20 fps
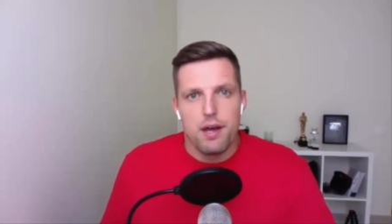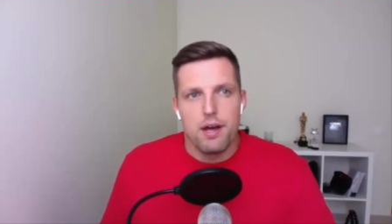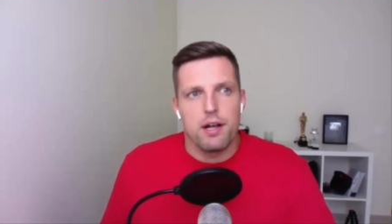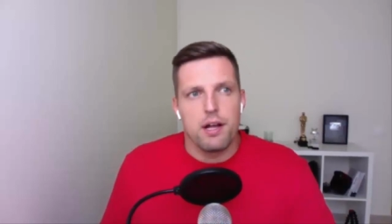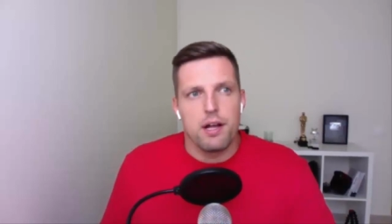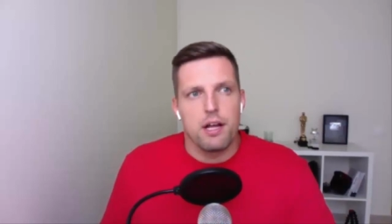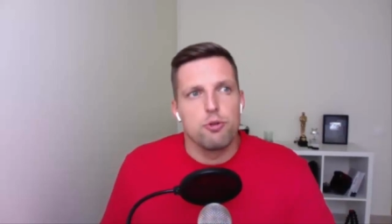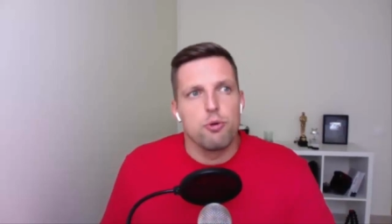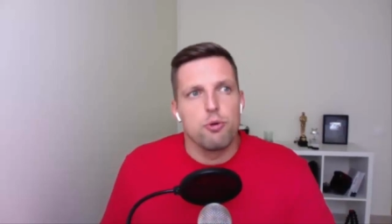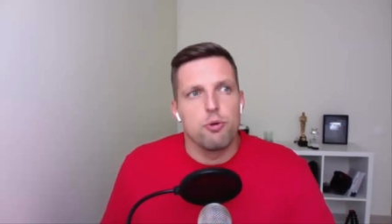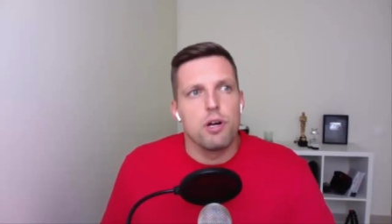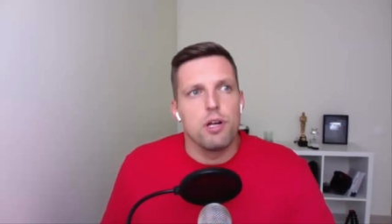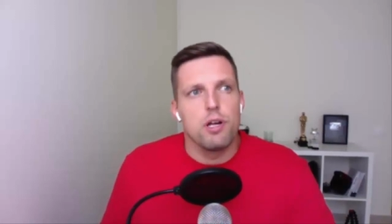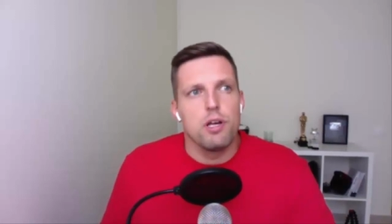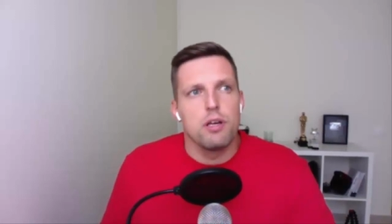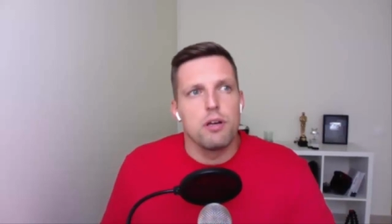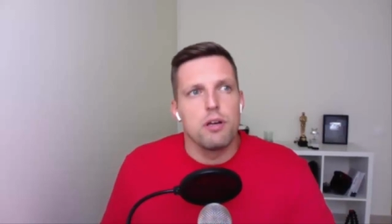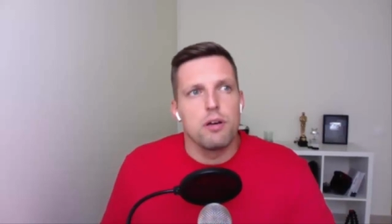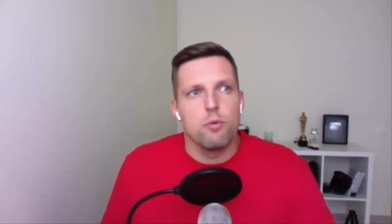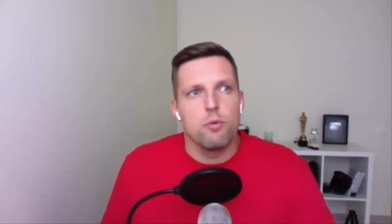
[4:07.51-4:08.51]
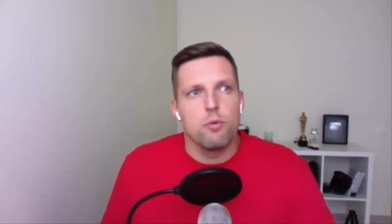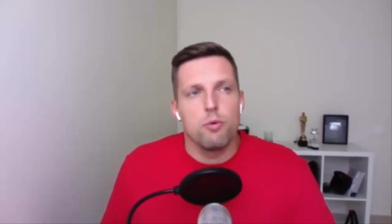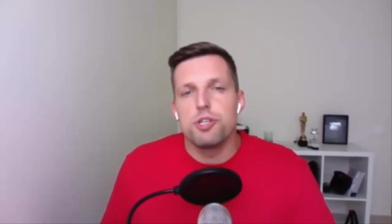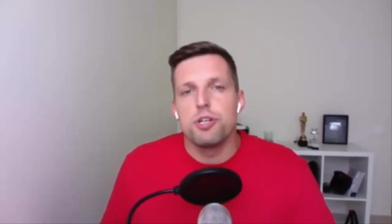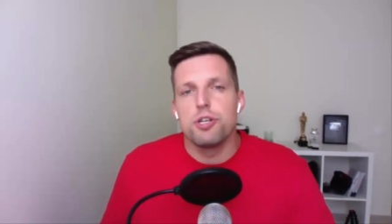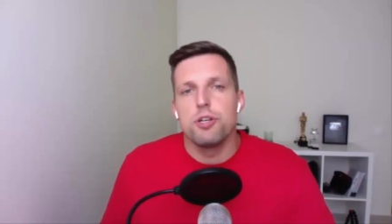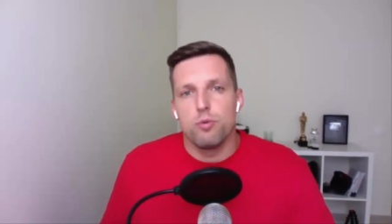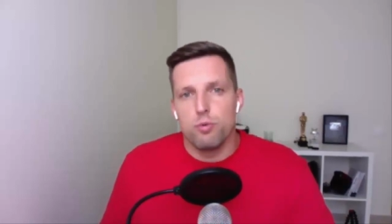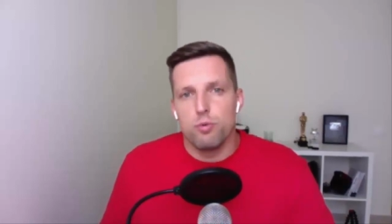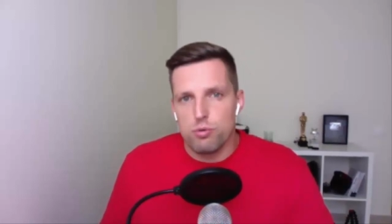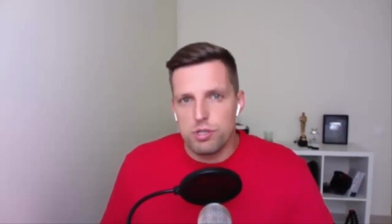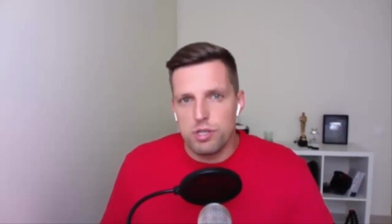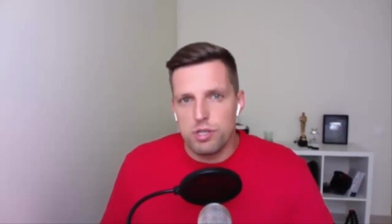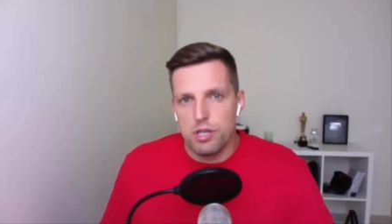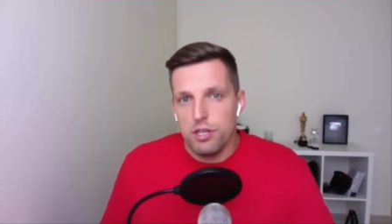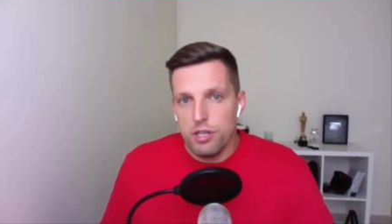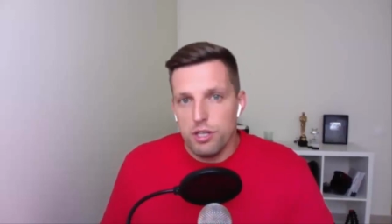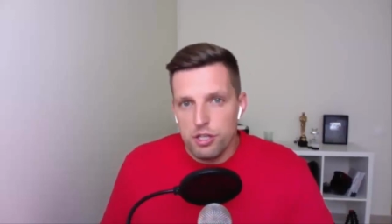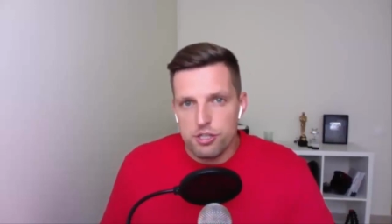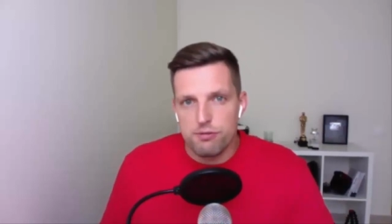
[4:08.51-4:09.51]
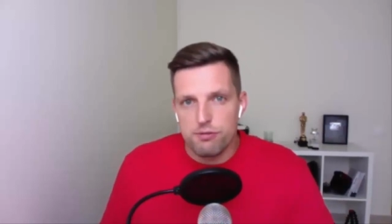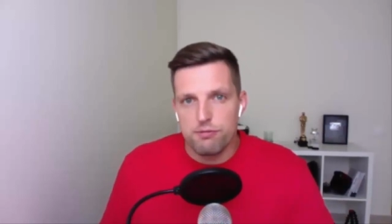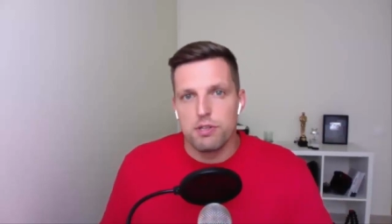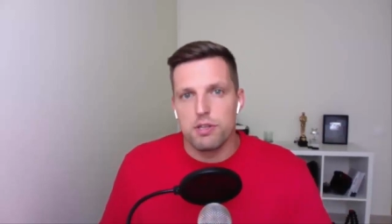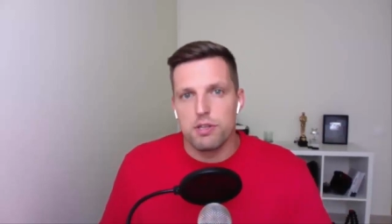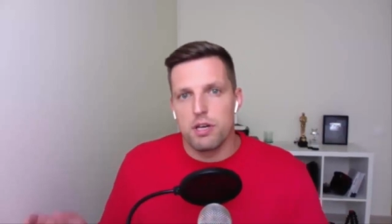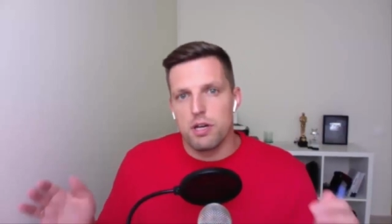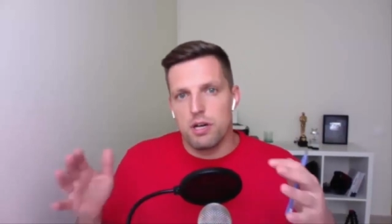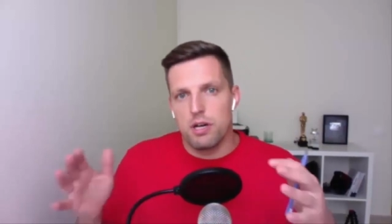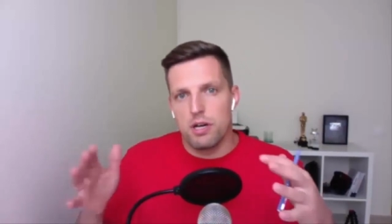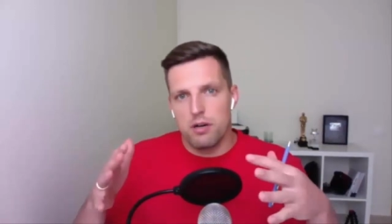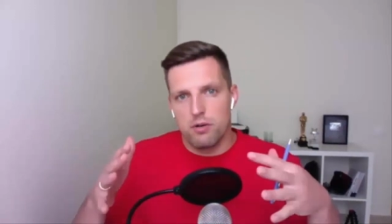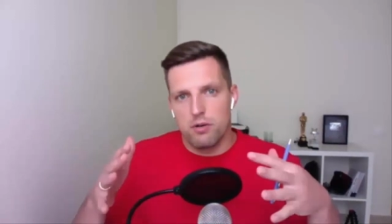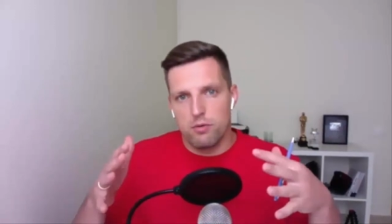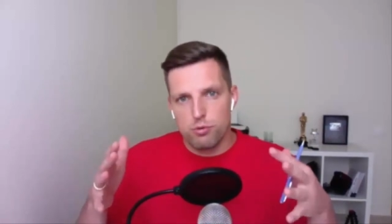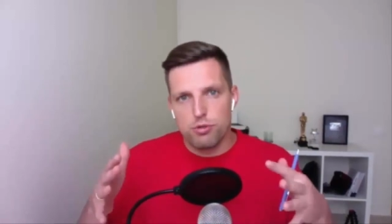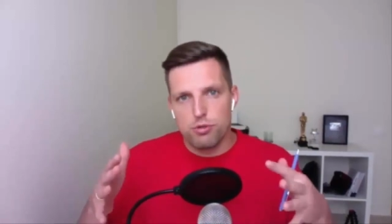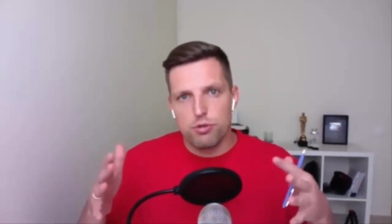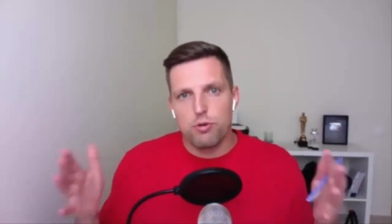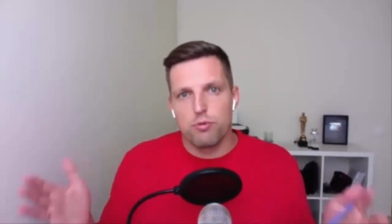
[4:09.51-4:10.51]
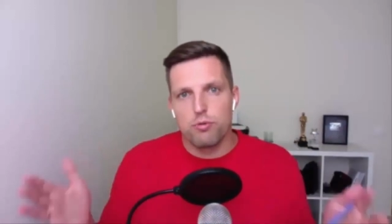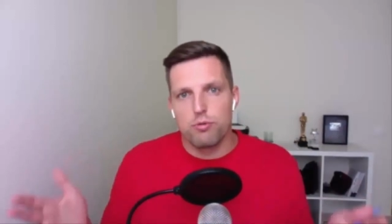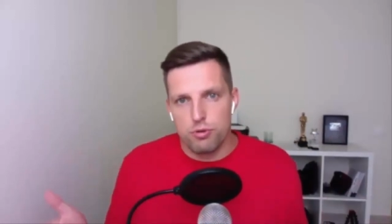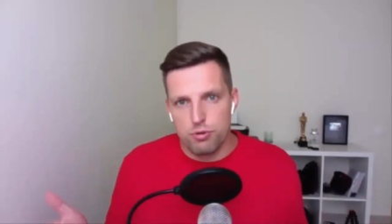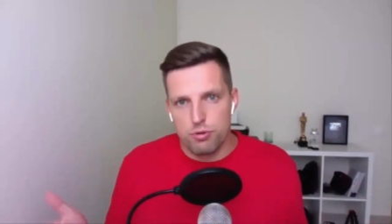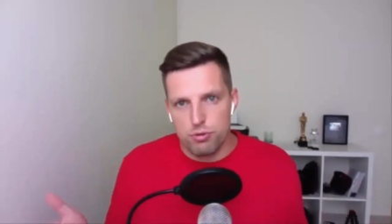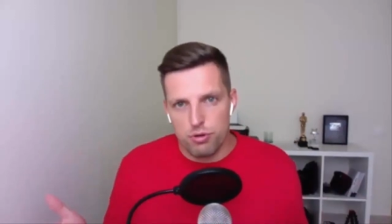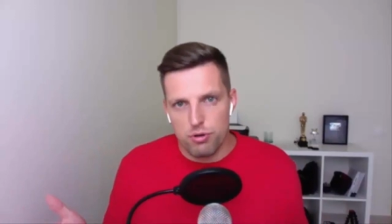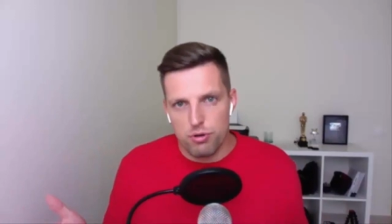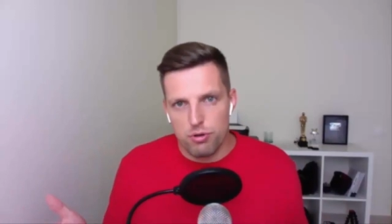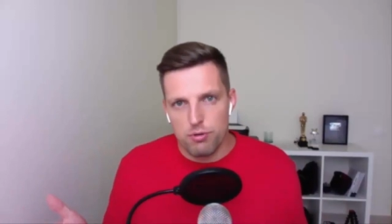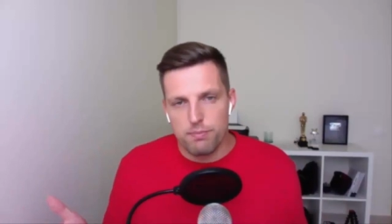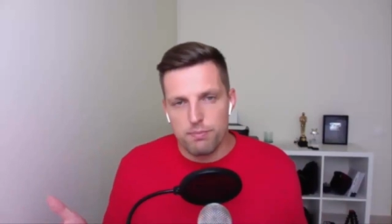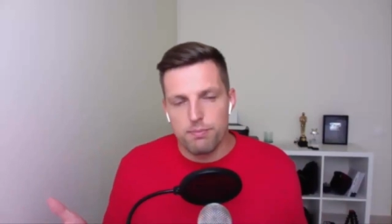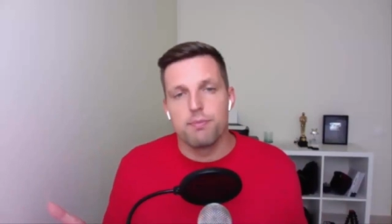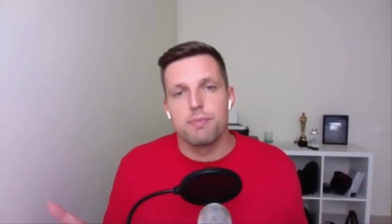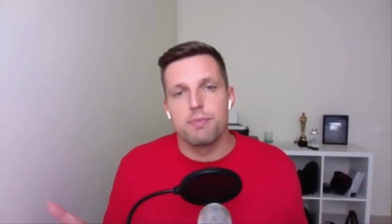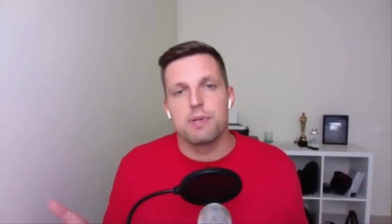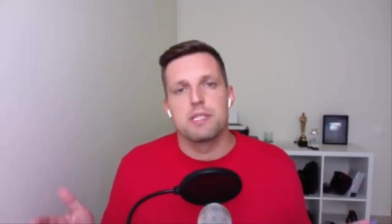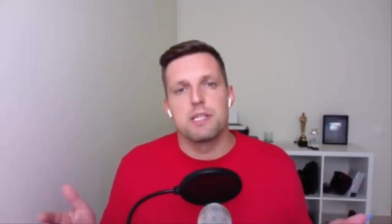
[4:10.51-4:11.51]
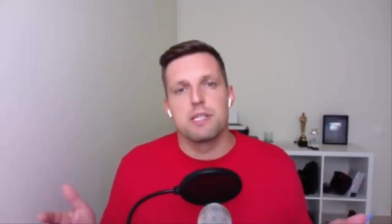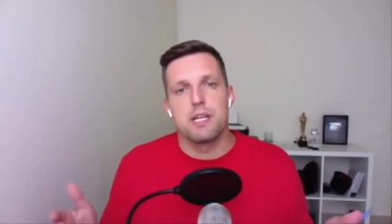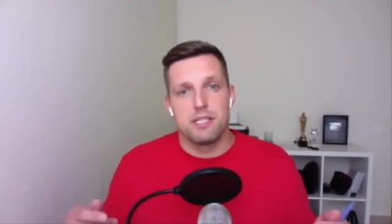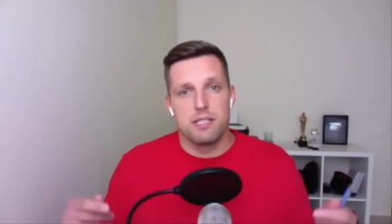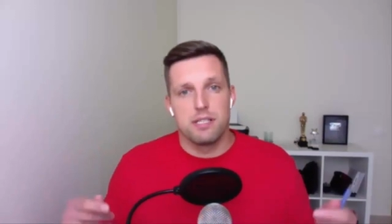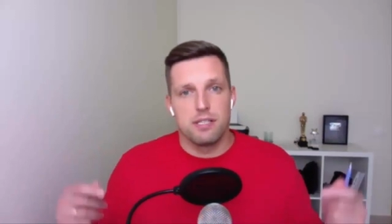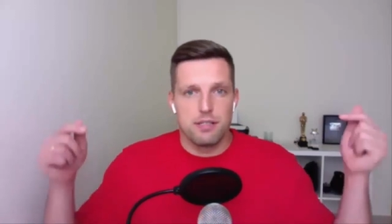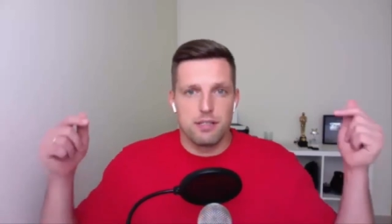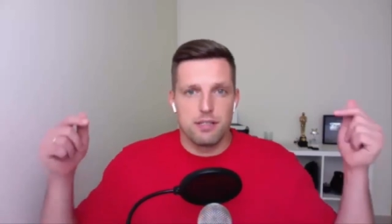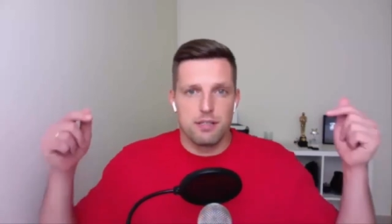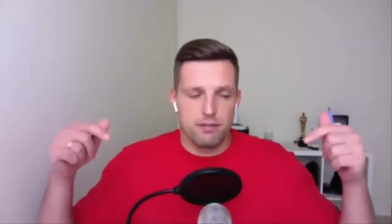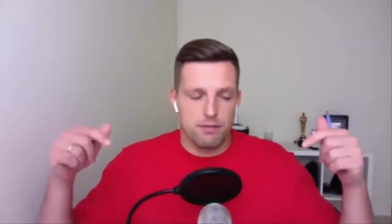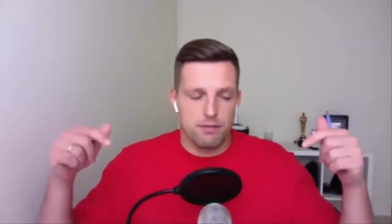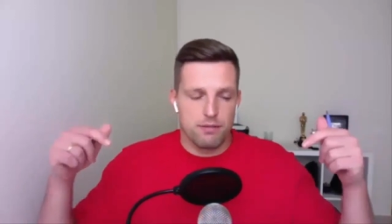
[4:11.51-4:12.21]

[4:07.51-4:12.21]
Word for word: который очень узкий, нишевый, на узкую аудиторию. Кстати,